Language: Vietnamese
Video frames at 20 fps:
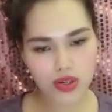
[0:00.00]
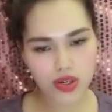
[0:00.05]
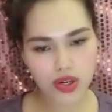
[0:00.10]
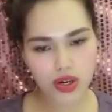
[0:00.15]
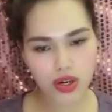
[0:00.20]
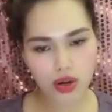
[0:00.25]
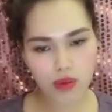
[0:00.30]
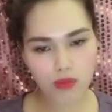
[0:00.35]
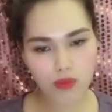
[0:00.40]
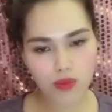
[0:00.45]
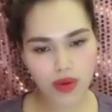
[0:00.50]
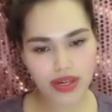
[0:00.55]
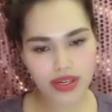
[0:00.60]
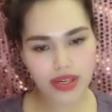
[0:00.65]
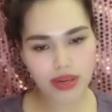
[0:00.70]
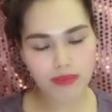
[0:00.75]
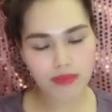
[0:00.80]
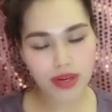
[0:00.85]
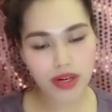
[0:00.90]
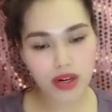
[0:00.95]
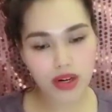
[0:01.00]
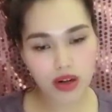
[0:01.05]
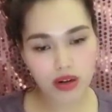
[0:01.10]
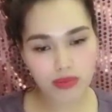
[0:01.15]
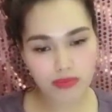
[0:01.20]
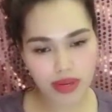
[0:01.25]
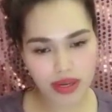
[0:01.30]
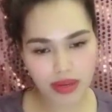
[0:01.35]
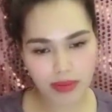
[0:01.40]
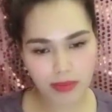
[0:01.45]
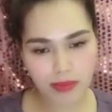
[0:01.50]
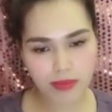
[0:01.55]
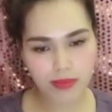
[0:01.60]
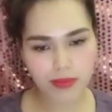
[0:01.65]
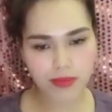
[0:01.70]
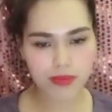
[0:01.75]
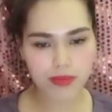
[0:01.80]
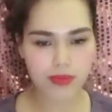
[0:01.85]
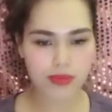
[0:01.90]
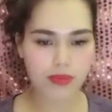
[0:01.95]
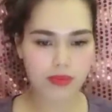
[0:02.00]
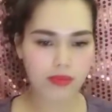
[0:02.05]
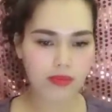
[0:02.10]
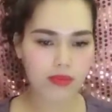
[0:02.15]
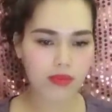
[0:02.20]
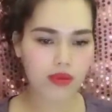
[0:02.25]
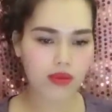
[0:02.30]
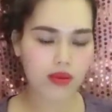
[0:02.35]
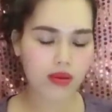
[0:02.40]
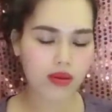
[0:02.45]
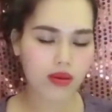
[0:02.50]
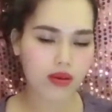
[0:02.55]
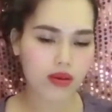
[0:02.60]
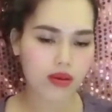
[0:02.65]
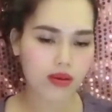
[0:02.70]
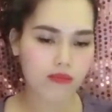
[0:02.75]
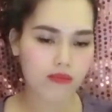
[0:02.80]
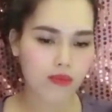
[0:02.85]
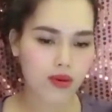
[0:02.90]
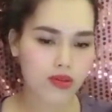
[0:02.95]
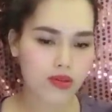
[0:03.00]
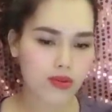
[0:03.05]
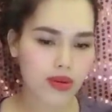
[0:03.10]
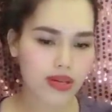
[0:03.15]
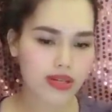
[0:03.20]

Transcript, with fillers: nó không quan tâm đến con mình. Một